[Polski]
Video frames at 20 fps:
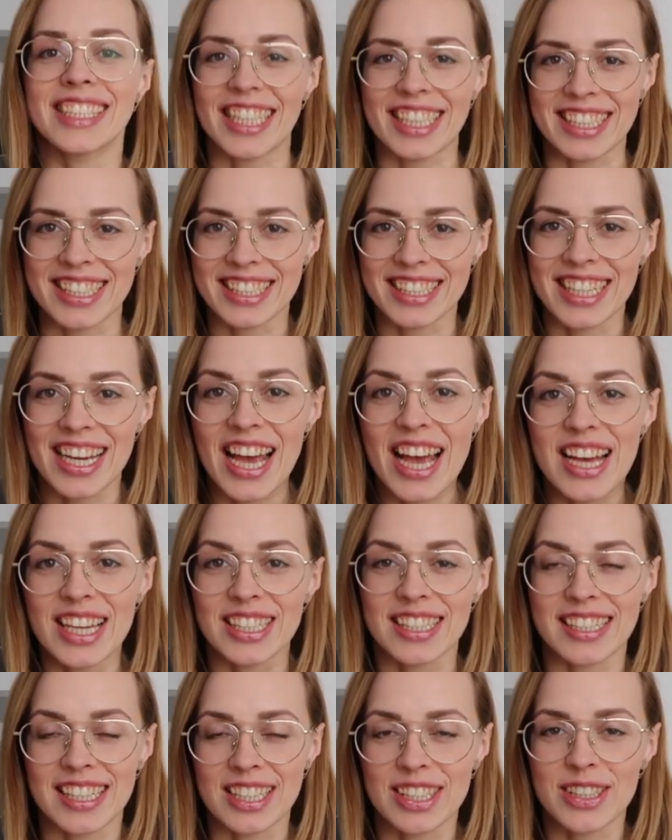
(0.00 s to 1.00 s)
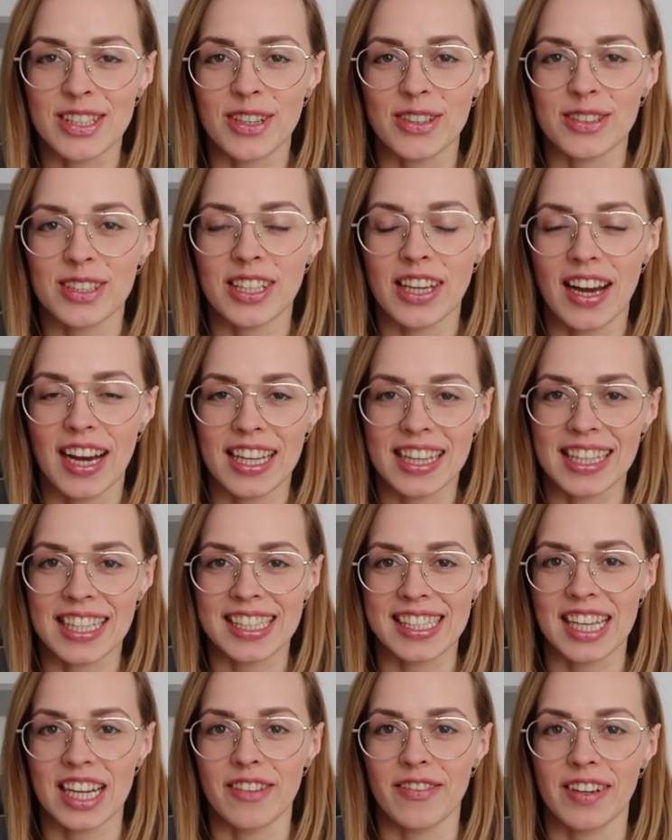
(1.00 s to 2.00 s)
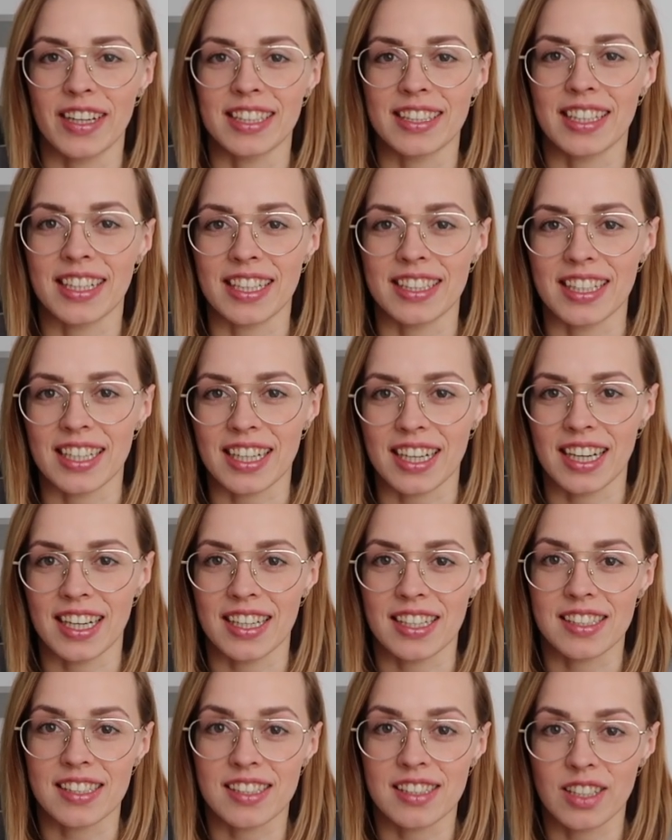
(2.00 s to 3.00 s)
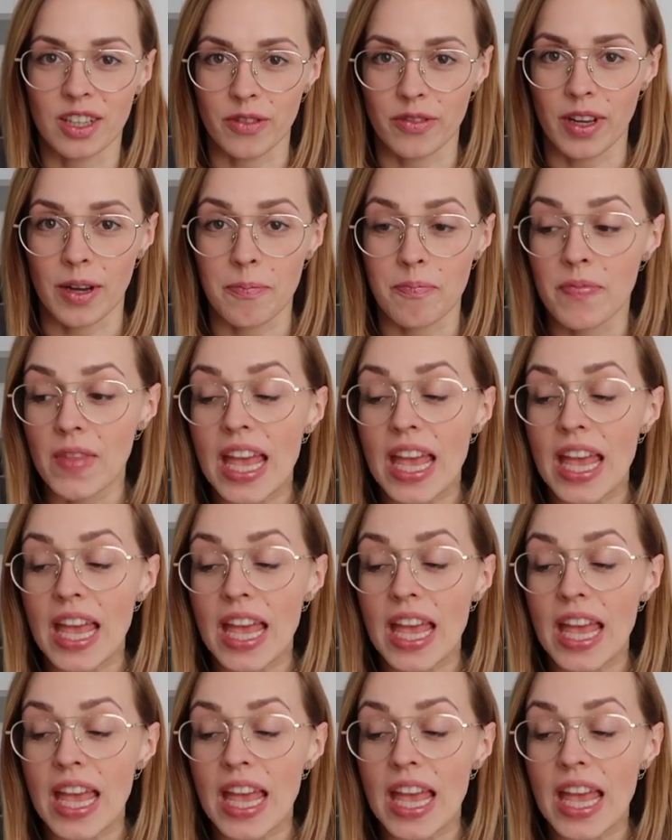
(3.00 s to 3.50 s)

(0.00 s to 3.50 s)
Cześć! Z tej strony ja Anna Salwa, trenerka zdrowia.